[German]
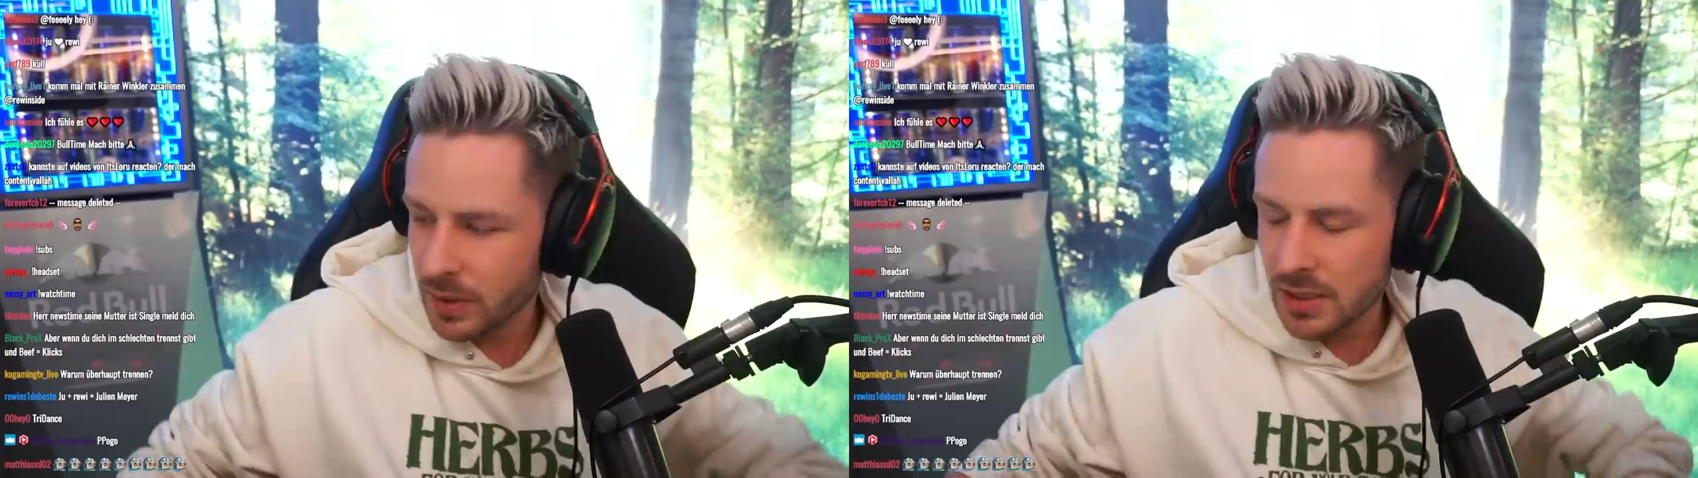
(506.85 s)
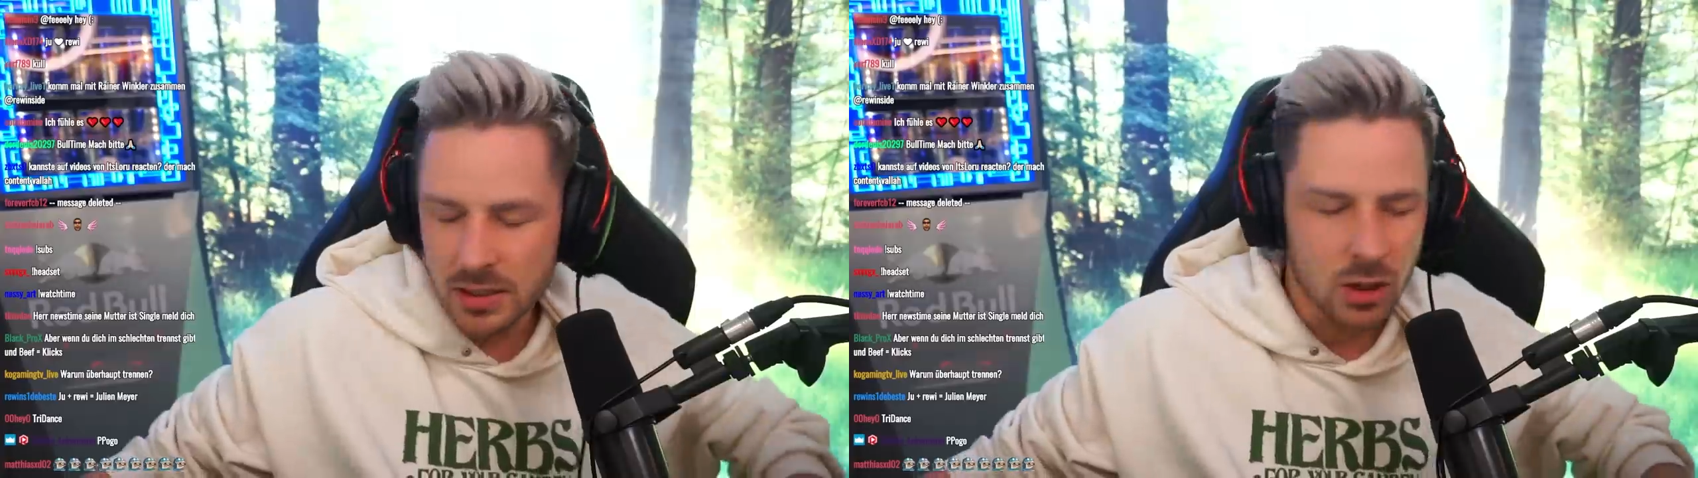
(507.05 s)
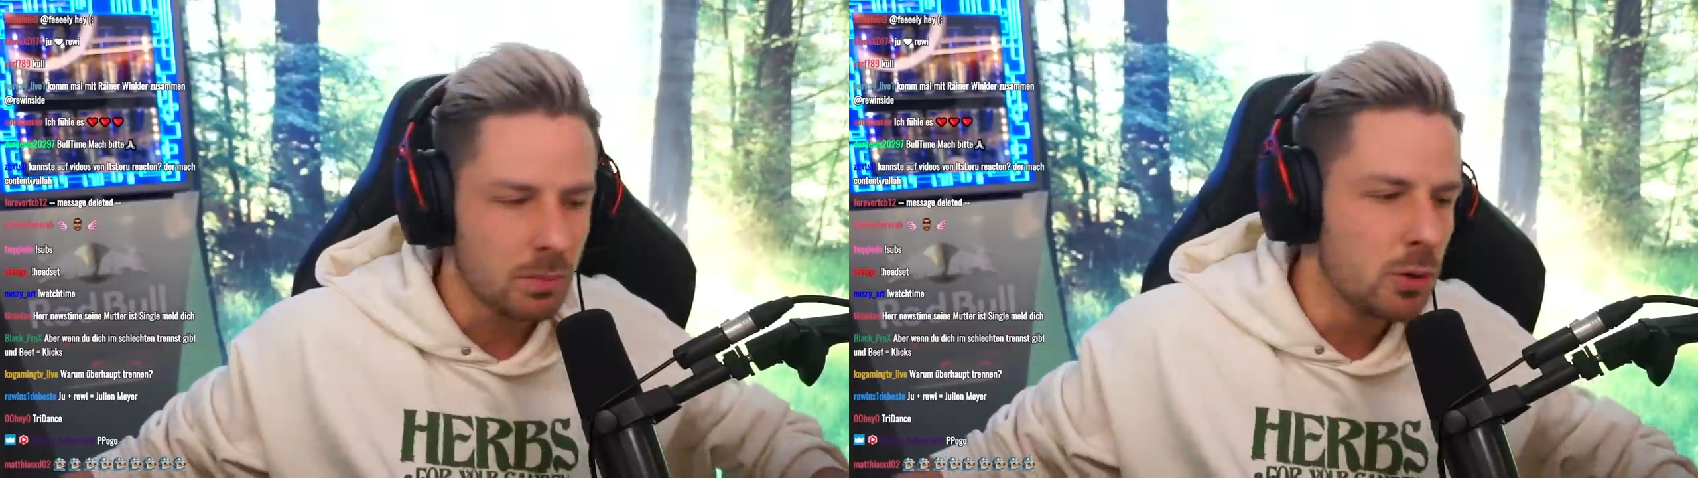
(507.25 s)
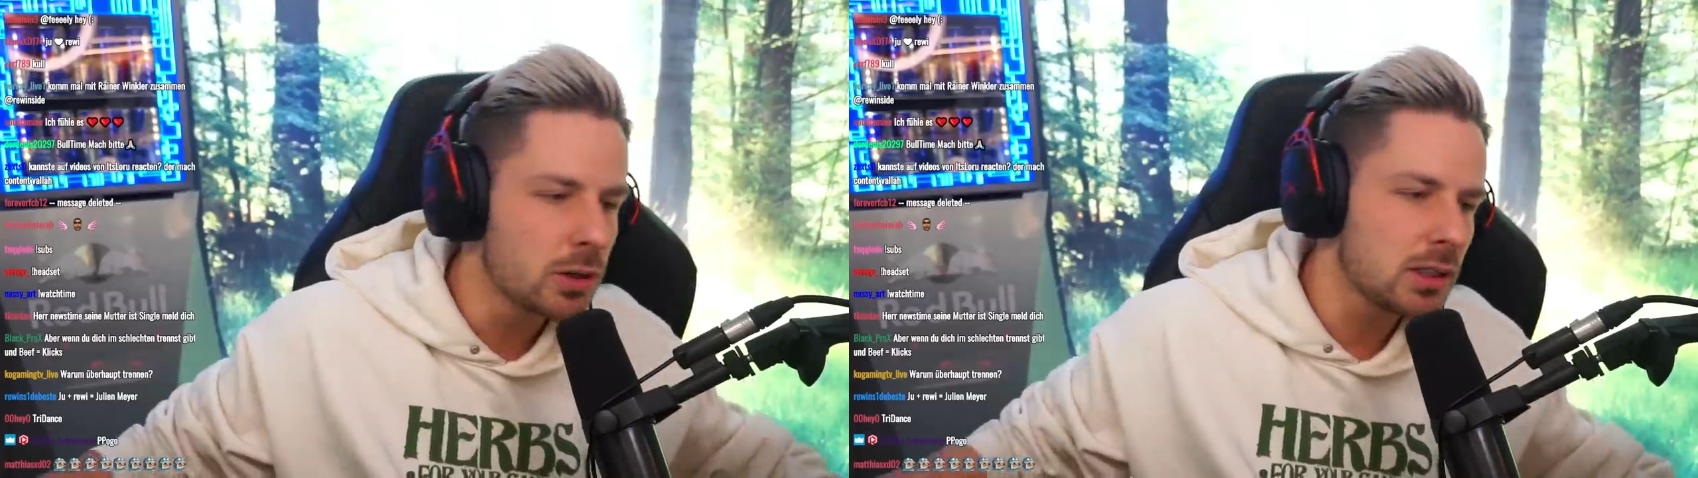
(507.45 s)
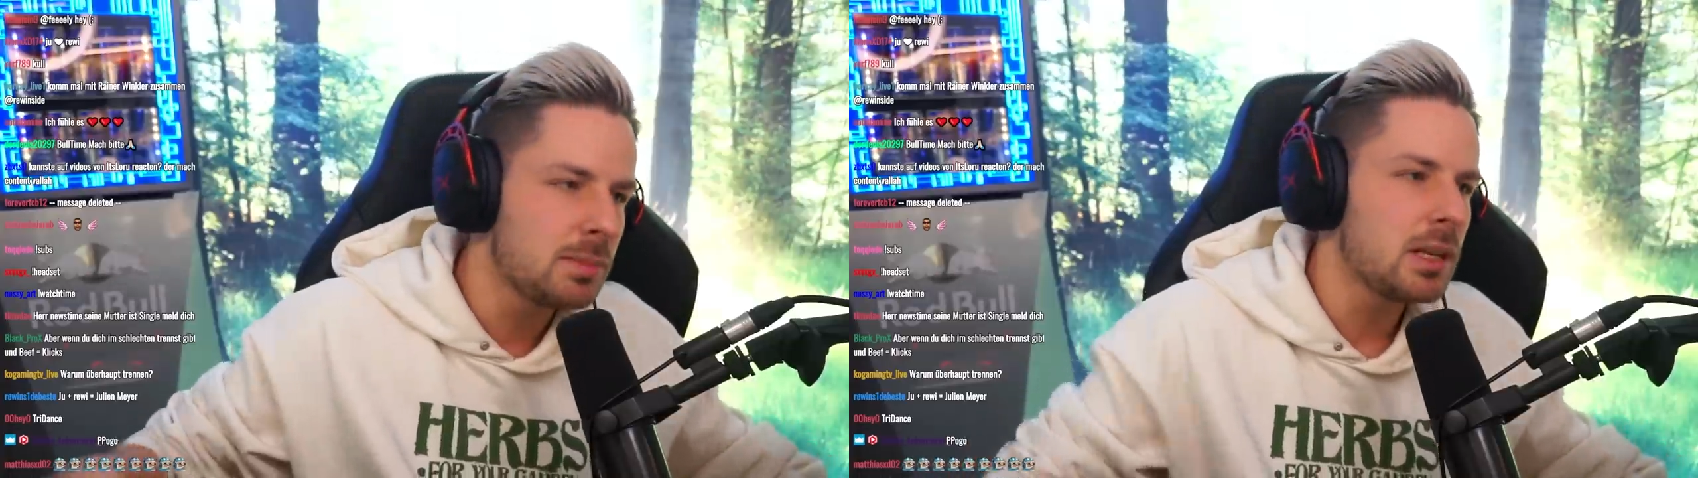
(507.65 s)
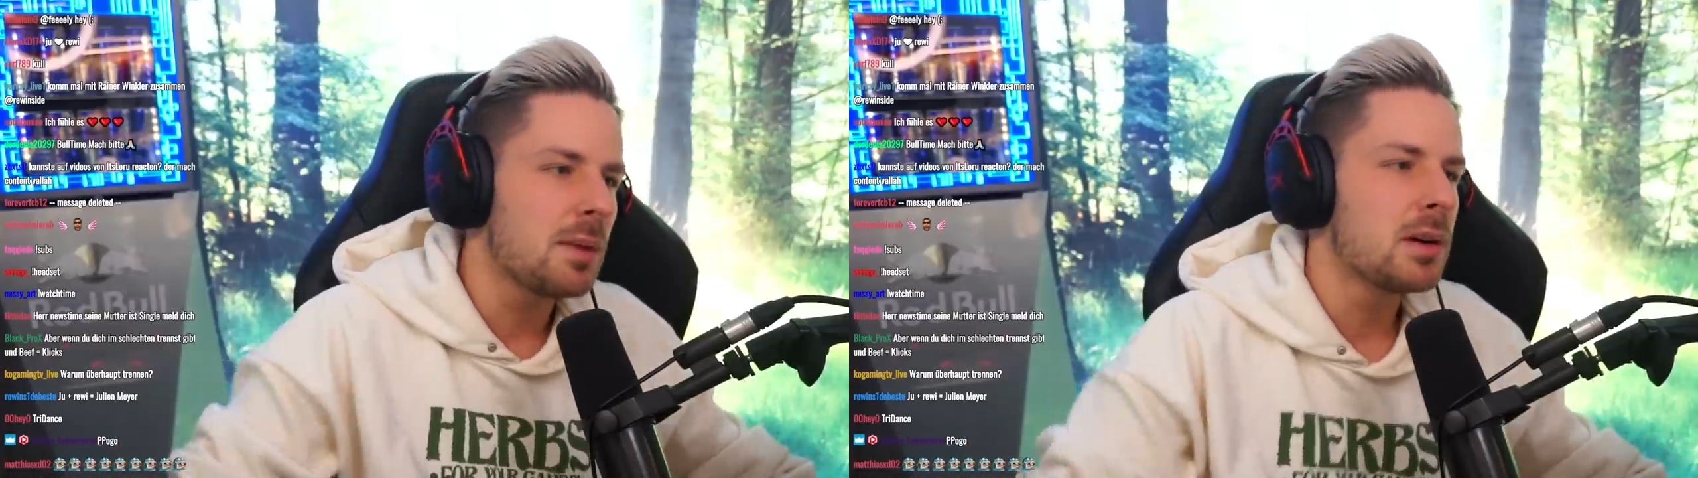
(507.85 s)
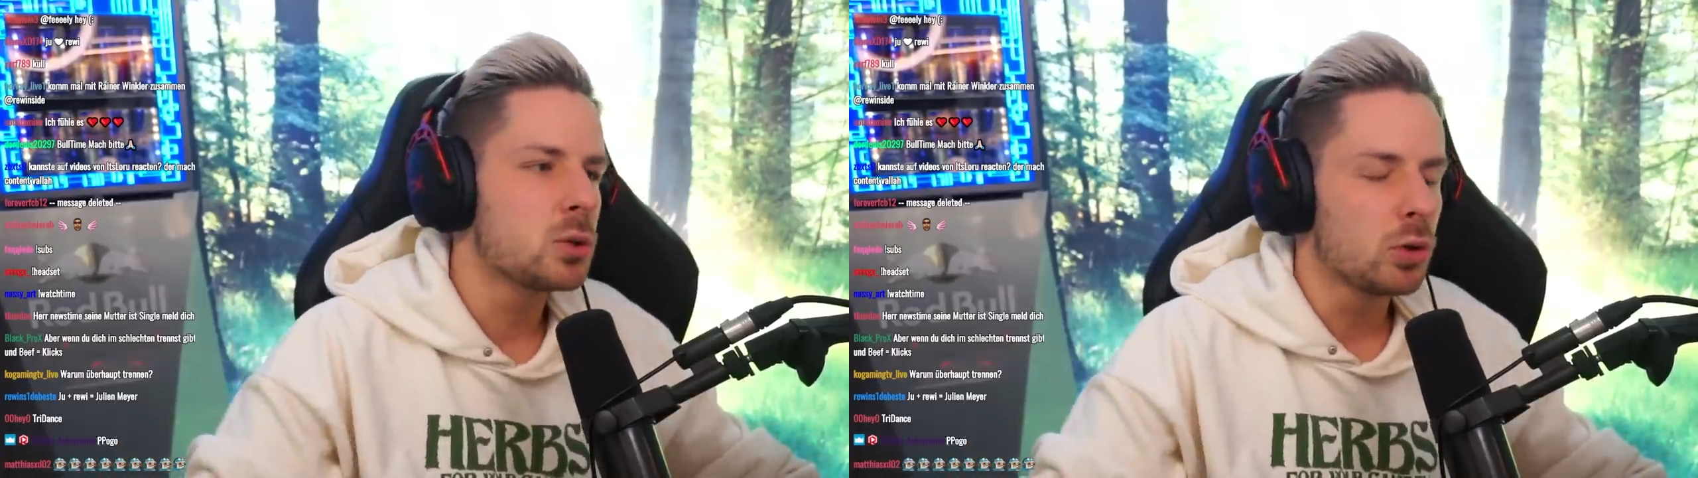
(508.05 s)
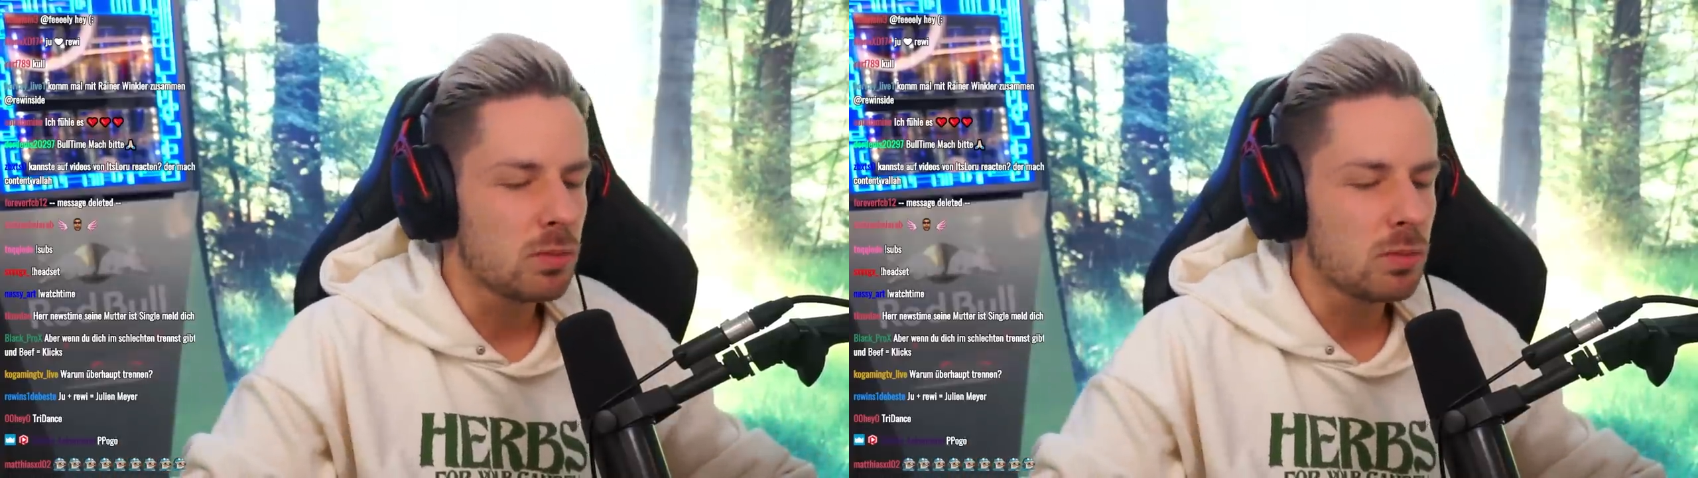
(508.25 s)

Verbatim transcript: ist es auch möglich mit einer Person